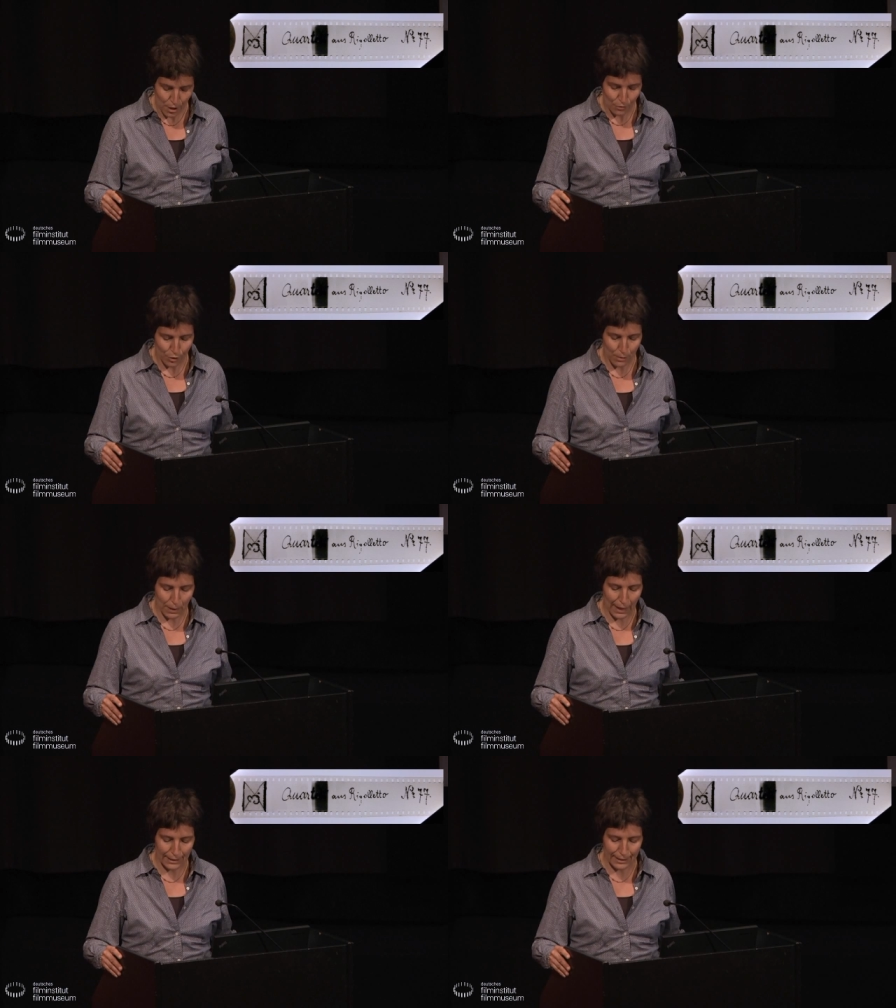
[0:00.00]
für die
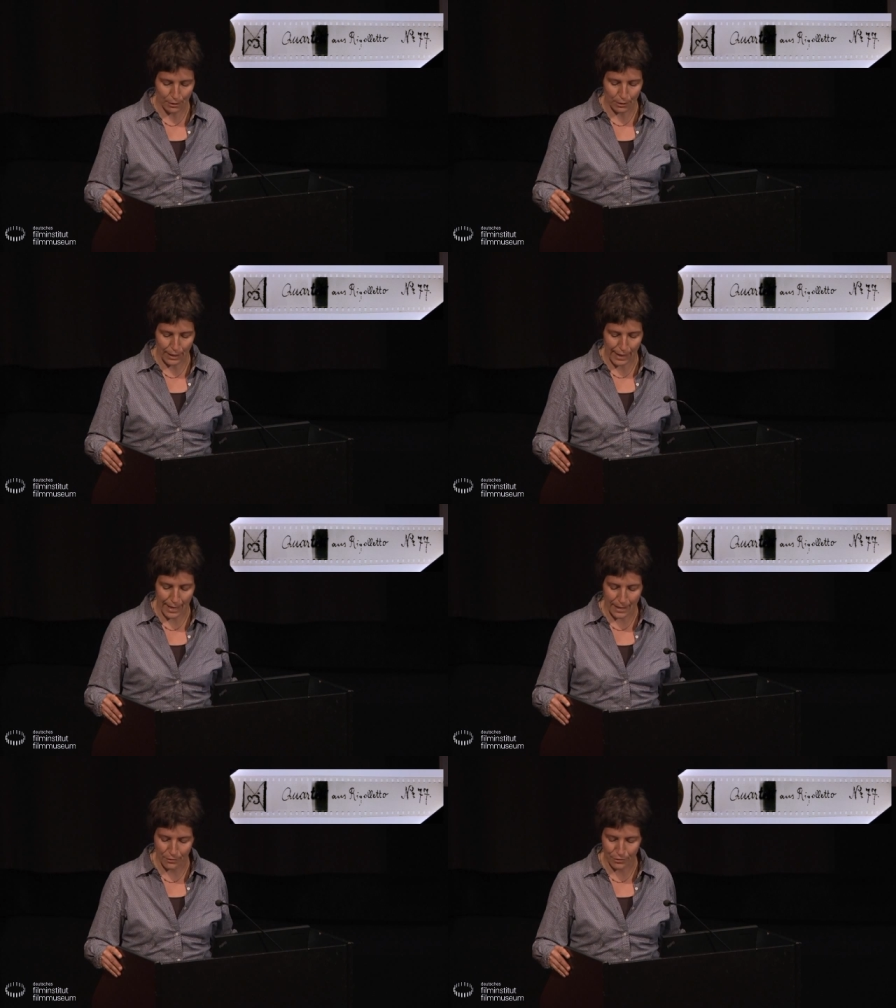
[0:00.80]
Bereitstellung der
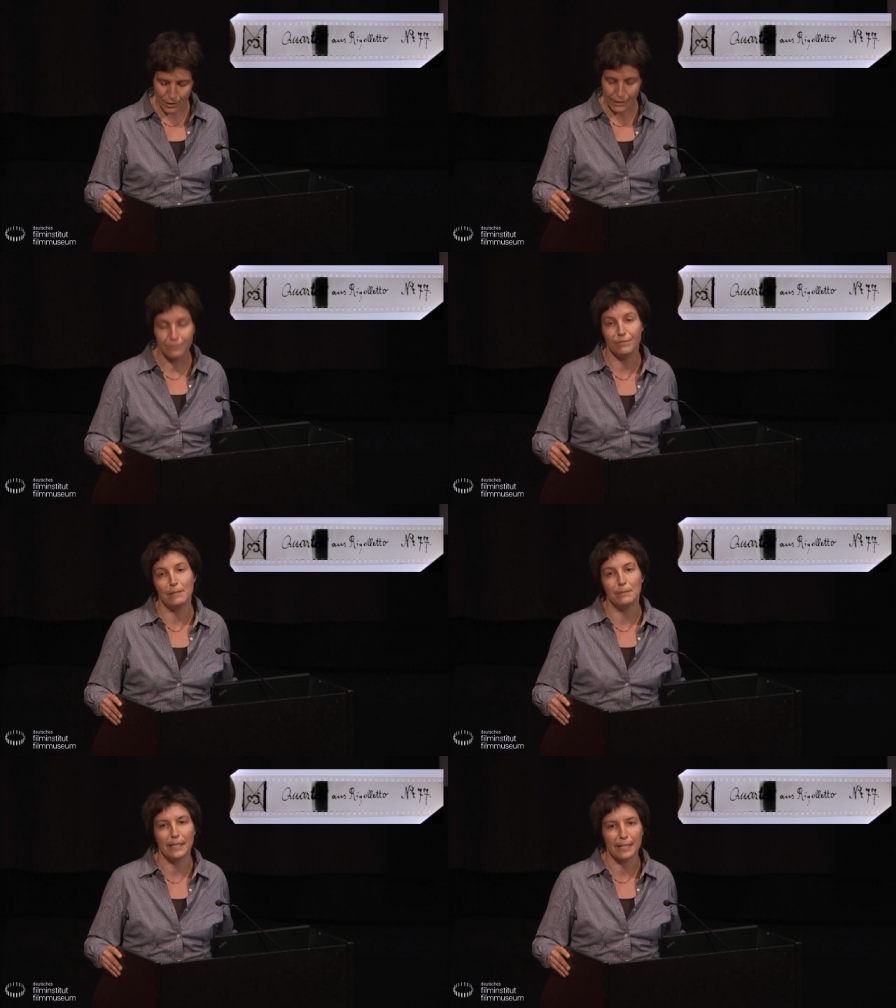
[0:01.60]
Gelder für die
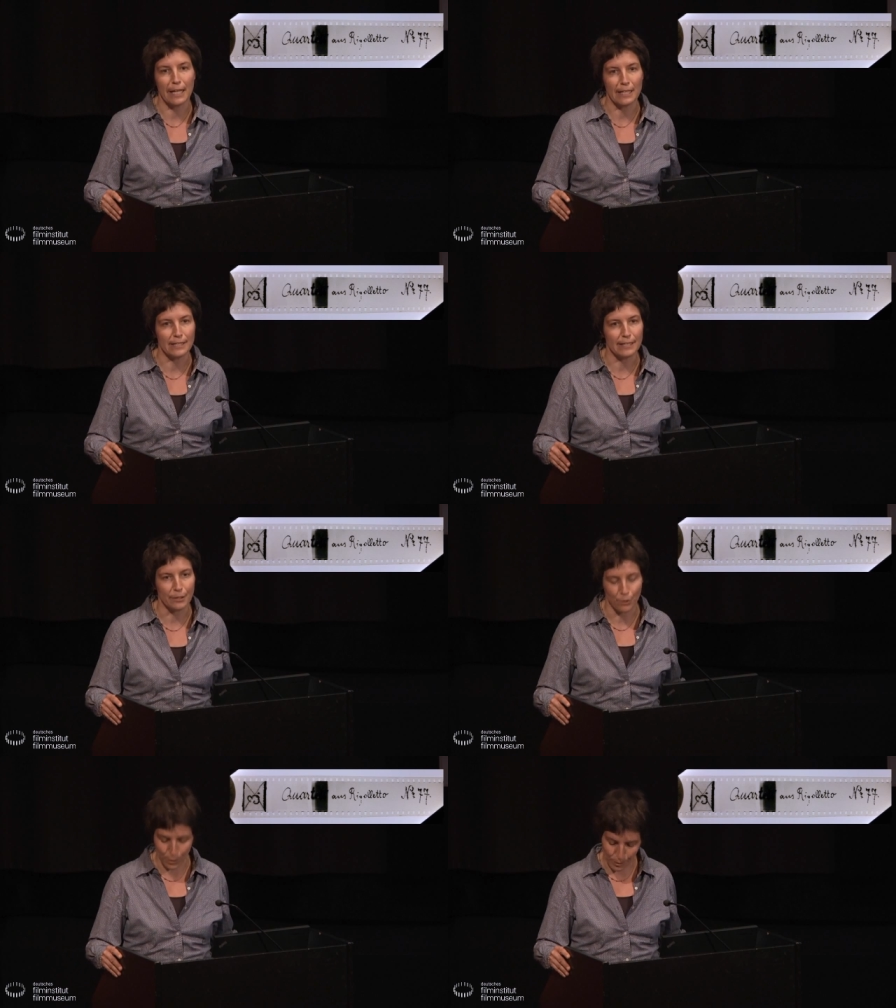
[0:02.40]

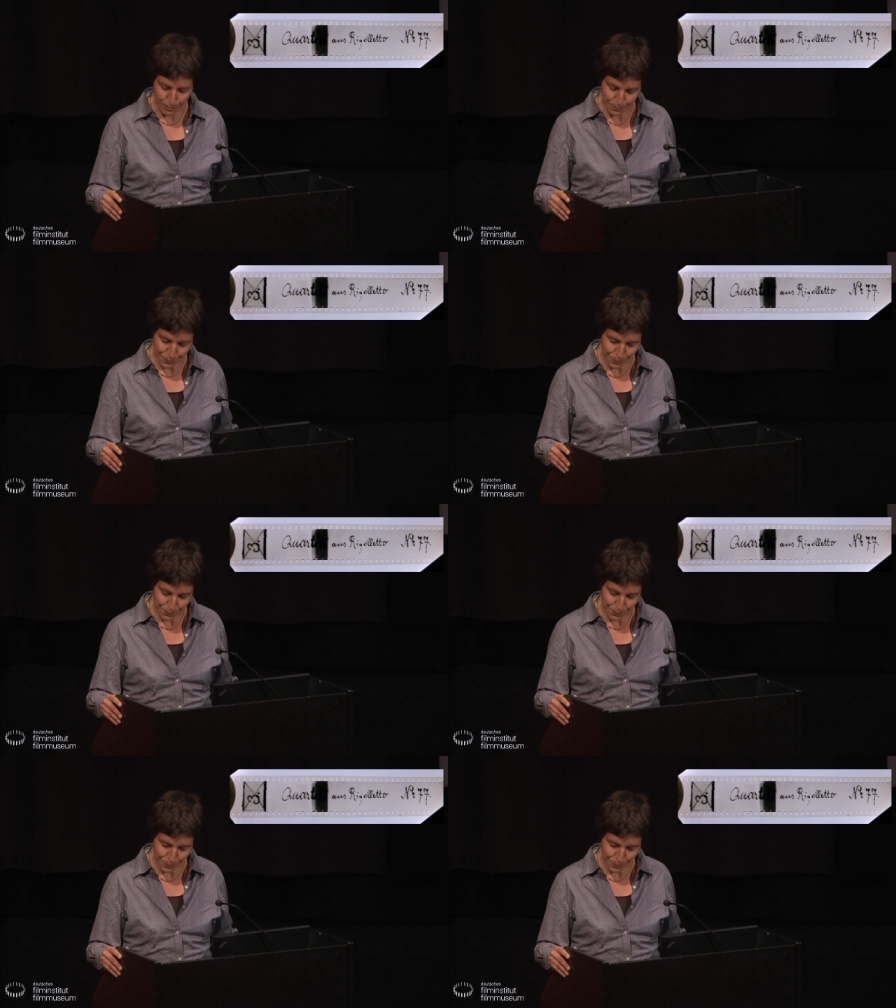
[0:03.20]
Filmdigitalisierung.